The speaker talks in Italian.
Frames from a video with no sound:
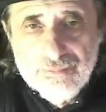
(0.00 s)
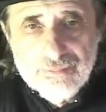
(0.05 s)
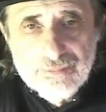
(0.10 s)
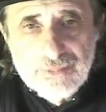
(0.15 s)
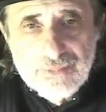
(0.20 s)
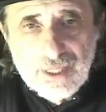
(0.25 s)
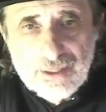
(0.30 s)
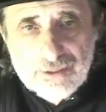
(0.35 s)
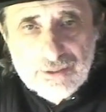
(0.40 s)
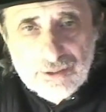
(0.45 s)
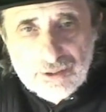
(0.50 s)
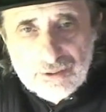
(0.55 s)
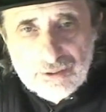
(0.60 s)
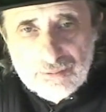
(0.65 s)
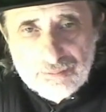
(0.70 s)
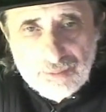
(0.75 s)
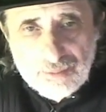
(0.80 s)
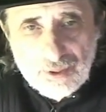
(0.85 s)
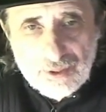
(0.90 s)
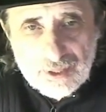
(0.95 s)
tendono
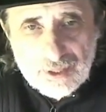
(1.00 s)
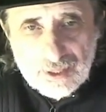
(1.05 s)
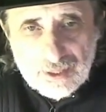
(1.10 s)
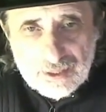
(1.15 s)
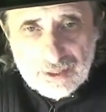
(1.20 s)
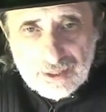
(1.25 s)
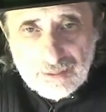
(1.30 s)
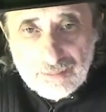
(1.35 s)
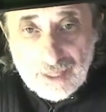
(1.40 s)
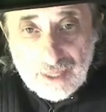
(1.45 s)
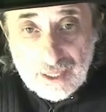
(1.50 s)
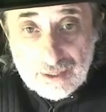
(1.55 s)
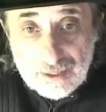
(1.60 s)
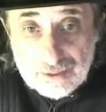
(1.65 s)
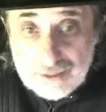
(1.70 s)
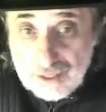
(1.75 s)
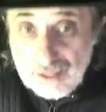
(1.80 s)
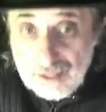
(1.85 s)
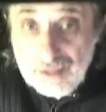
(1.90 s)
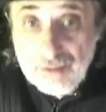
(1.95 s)
poi a
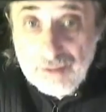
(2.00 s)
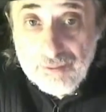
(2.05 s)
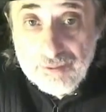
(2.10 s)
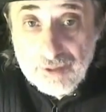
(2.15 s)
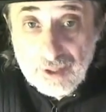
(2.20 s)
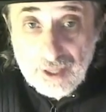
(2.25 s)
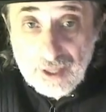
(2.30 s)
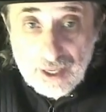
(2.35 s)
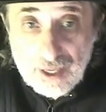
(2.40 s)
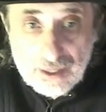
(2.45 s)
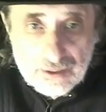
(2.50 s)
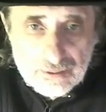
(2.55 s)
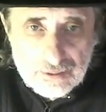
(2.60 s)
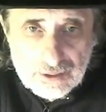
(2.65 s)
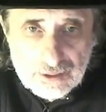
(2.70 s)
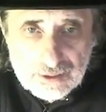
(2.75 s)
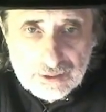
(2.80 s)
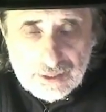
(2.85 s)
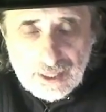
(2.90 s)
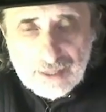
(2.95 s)
riemergere, a riaffiorare
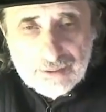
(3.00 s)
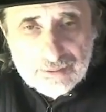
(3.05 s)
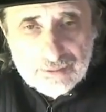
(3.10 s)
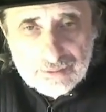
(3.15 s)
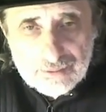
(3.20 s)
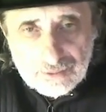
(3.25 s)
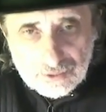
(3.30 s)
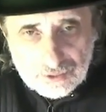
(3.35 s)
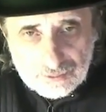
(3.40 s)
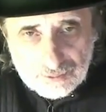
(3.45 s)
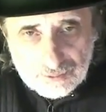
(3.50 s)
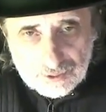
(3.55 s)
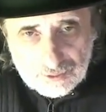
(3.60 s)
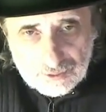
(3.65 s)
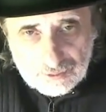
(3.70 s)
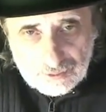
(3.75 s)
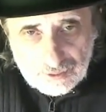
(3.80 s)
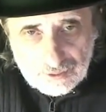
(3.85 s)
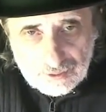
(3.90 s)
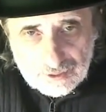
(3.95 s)
ogni tanto,
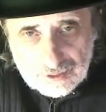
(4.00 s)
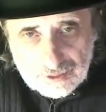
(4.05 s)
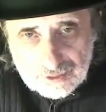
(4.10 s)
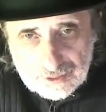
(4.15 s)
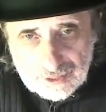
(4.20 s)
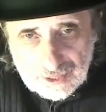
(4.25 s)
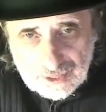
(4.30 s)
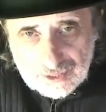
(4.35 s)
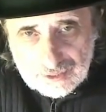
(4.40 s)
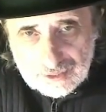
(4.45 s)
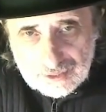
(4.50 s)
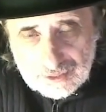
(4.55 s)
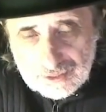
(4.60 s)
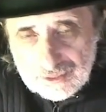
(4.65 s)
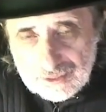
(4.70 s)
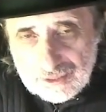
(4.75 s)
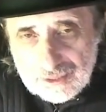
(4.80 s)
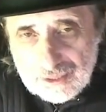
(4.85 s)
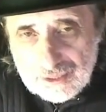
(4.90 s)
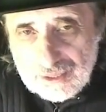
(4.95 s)
soprattutto in
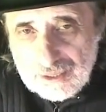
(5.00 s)
certi